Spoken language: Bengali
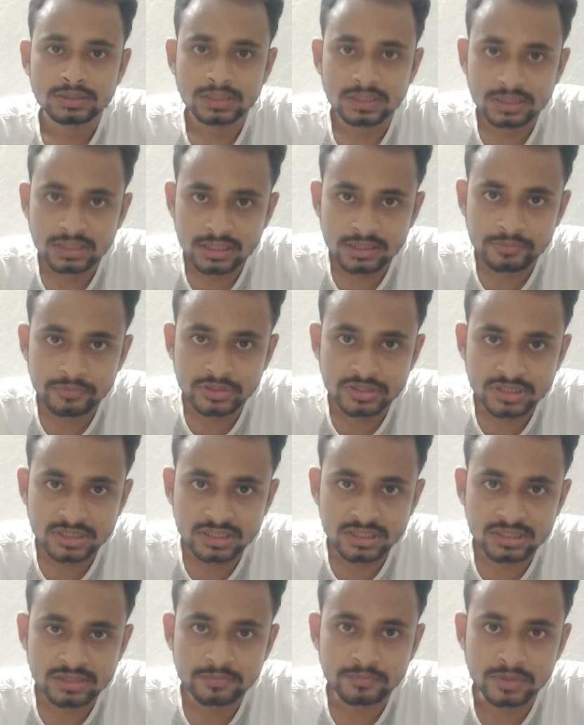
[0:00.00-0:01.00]
চীনের
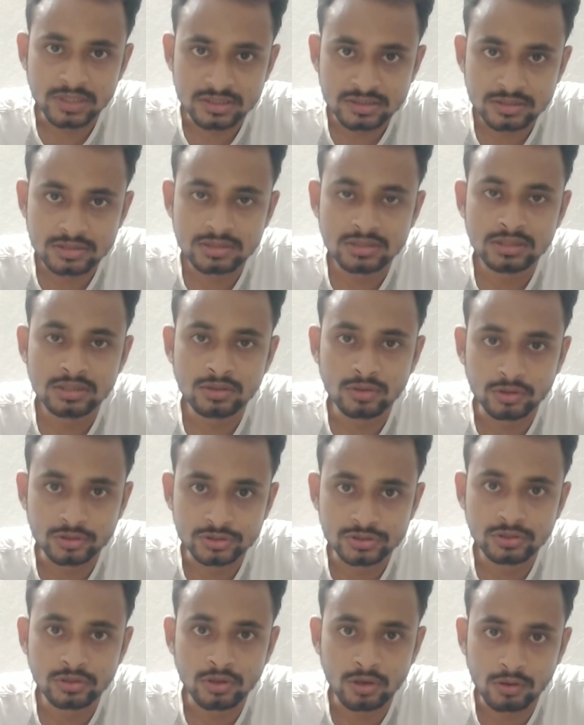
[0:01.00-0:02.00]
বিশেষ প্রশাসনিক
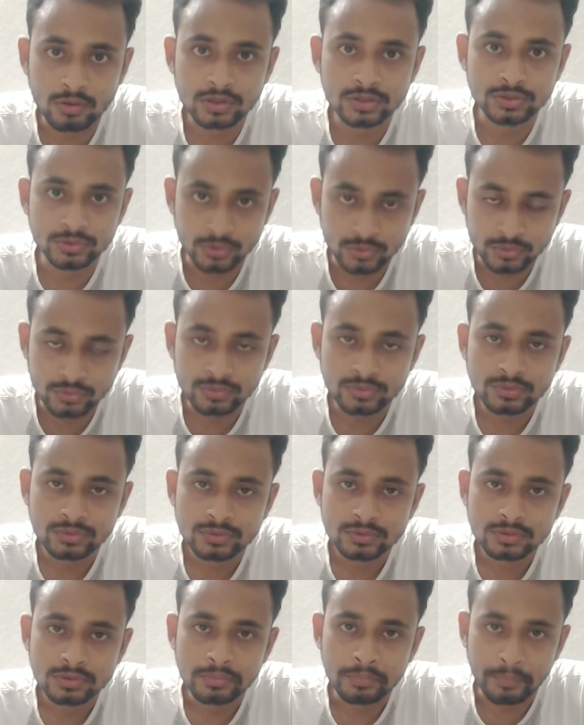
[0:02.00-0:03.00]
অঞ্চল হওয়ার দরুন
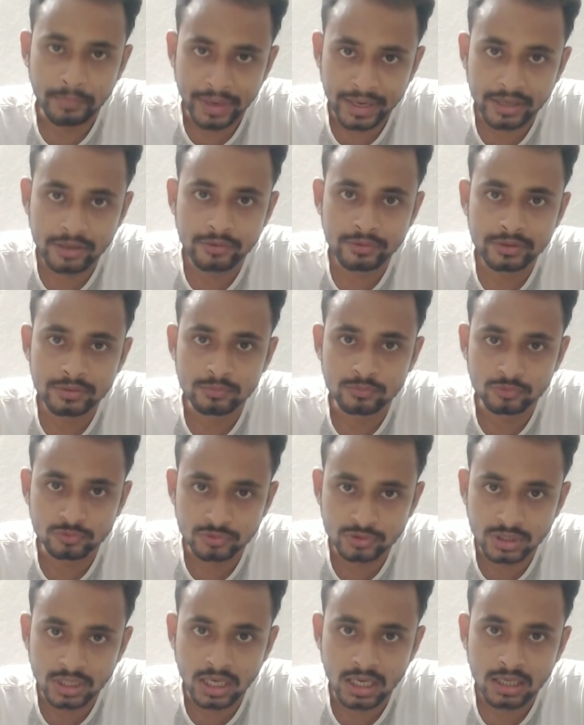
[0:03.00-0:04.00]
ম্যাকাওয়ের
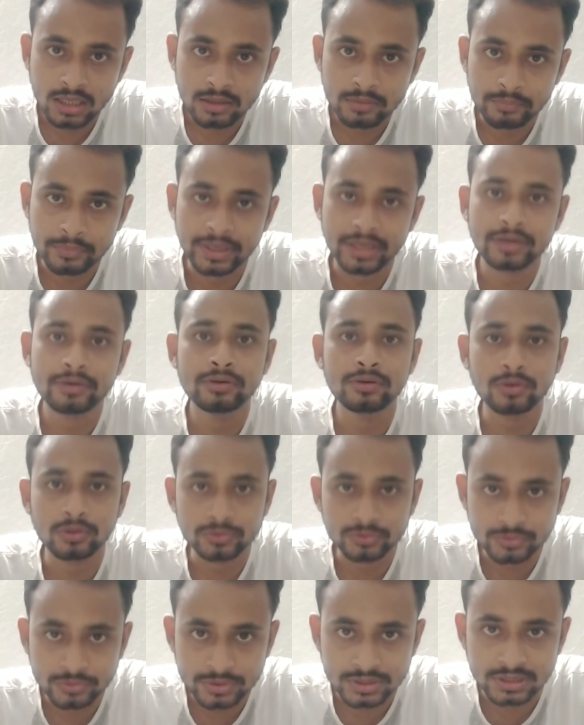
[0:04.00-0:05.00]
মুদ্রা ম্যাকাওয়ের
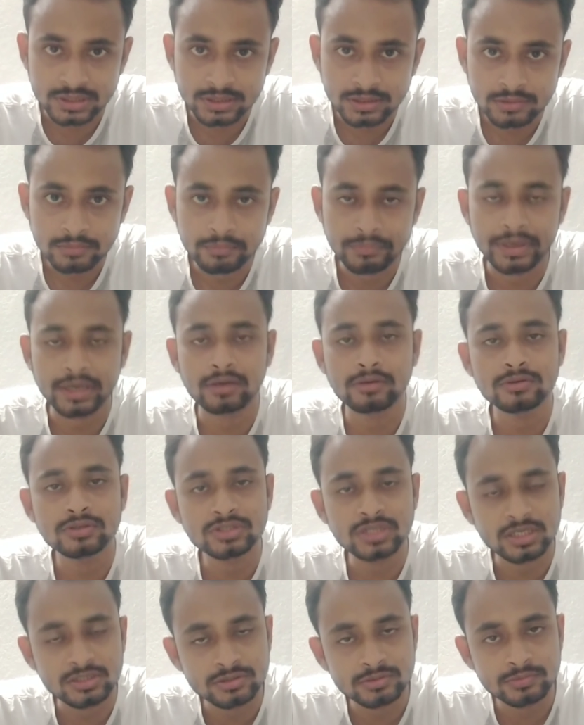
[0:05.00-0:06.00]
অর্থনীতি
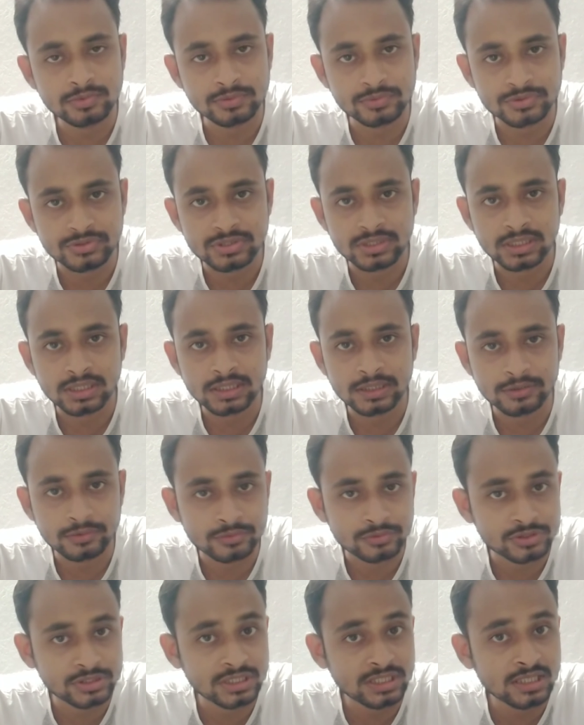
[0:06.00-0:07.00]
ম্যাকাওয়ের শাসন ব্যবস্থা
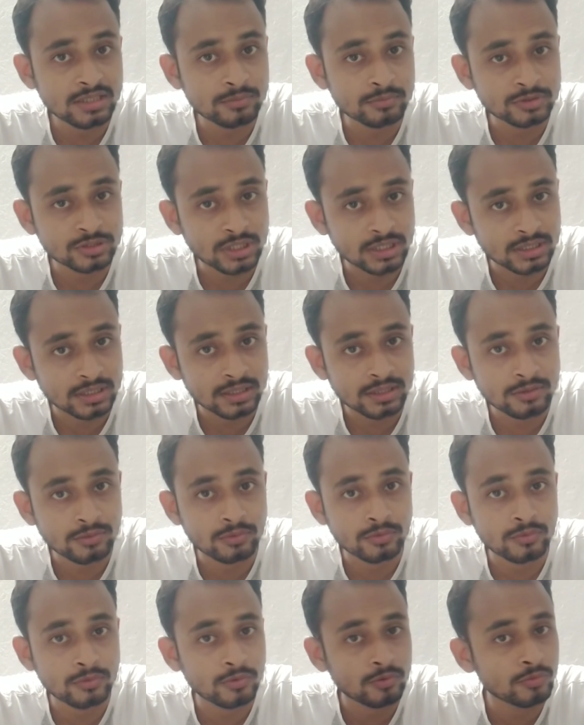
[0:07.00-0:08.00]
কিন্তু চীনের সাথে
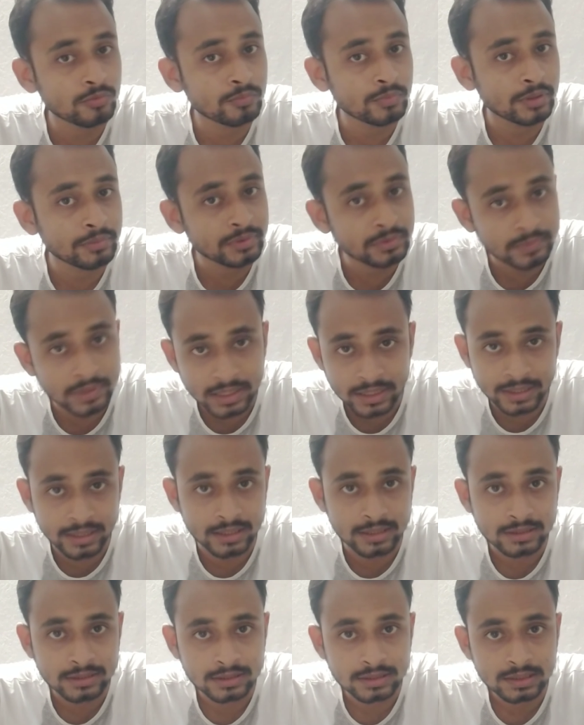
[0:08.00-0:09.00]
কোনো রকমভাবেই মেলে
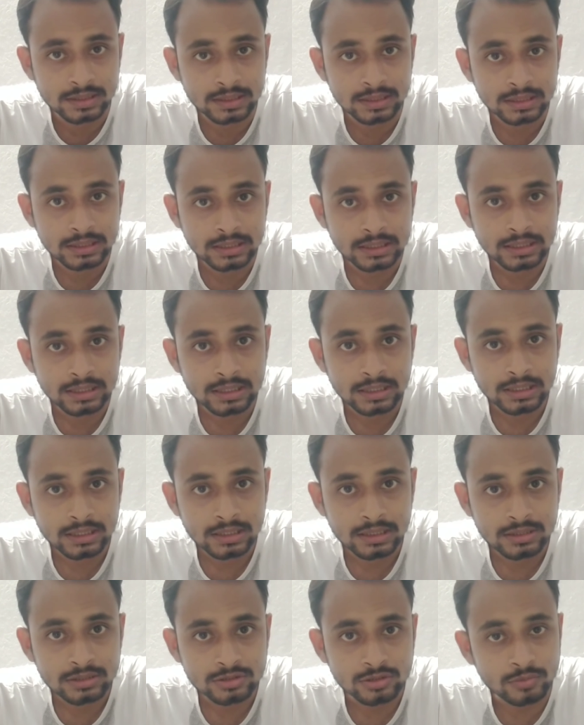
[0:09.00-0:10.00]
না
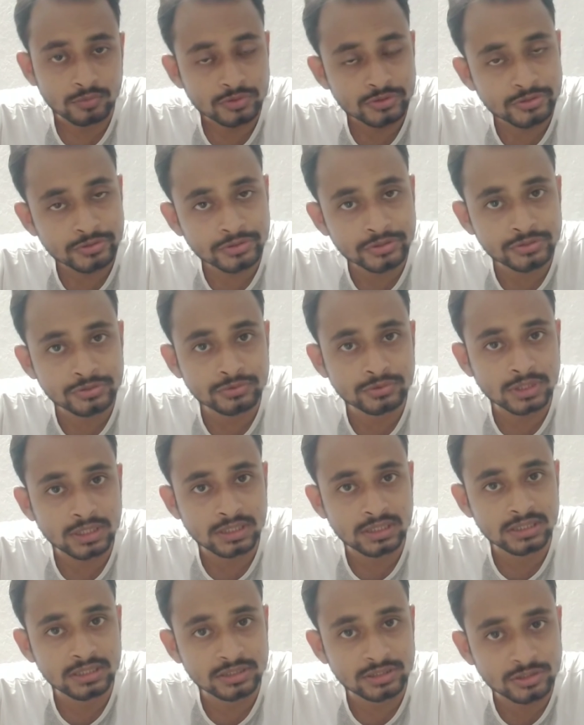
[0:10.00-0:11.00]
সমস্ত কিছু
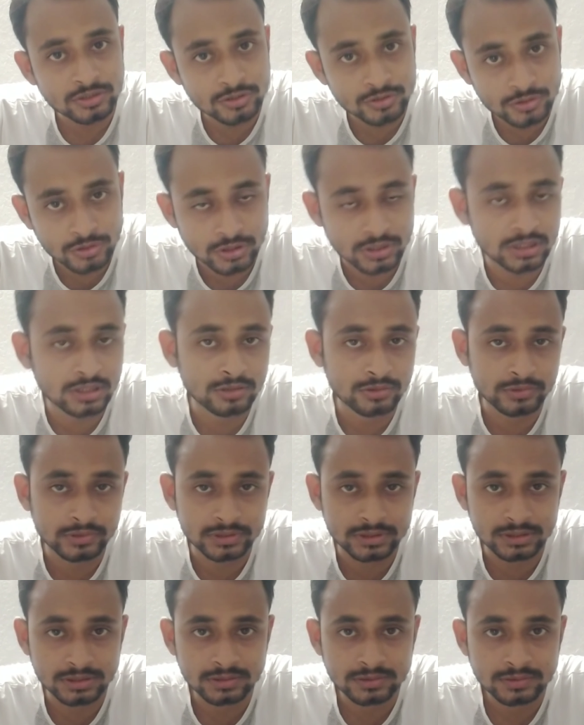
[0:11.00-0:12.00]
তাদের নিজস্ব সত্তা
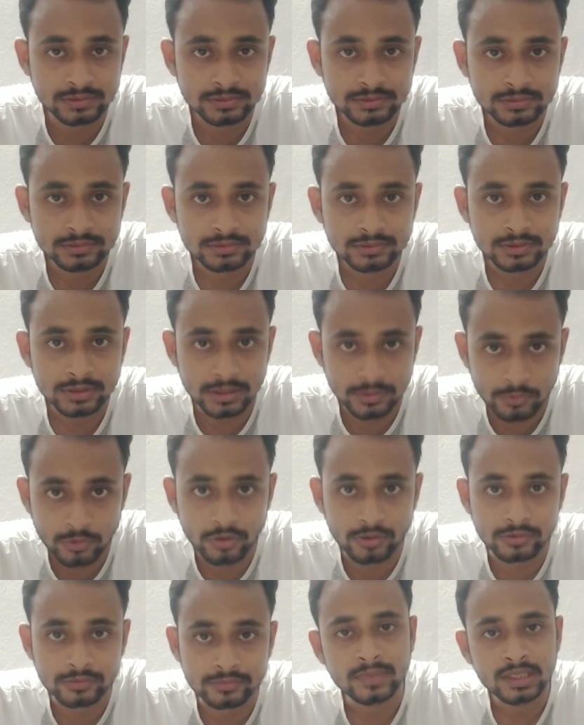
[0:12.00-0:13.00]
রয়েছে
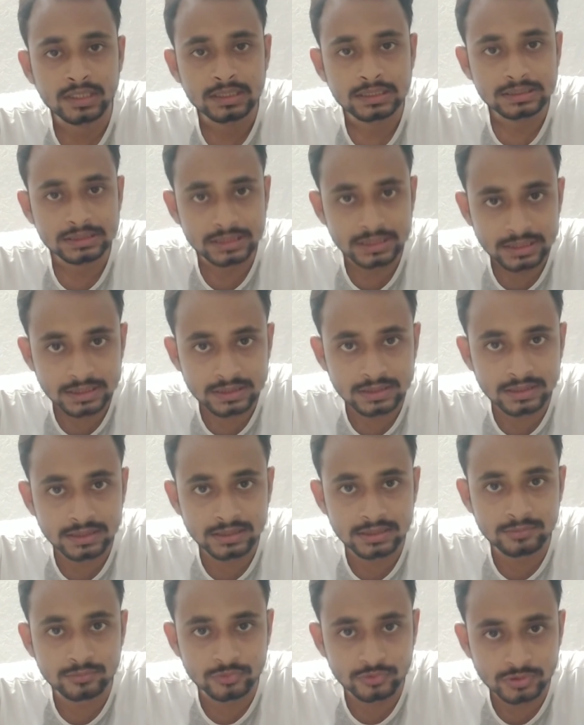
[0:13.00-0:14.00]
এবং চীনের
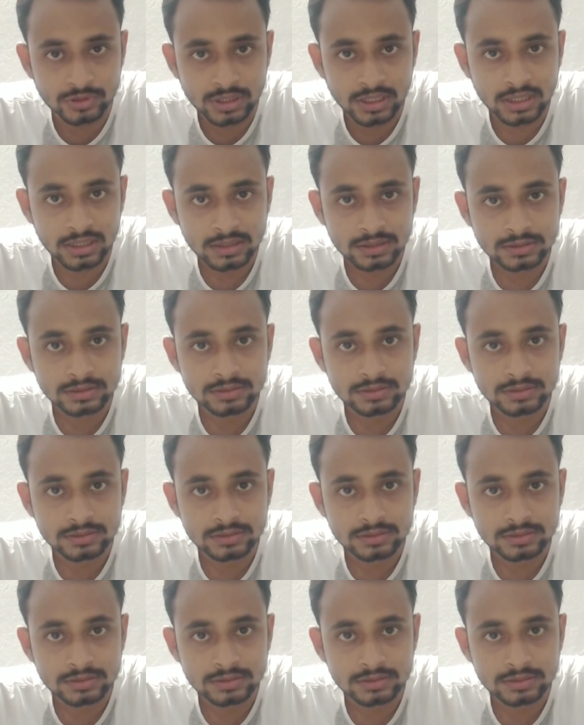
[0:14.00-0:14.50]
থেকে মুদ্রা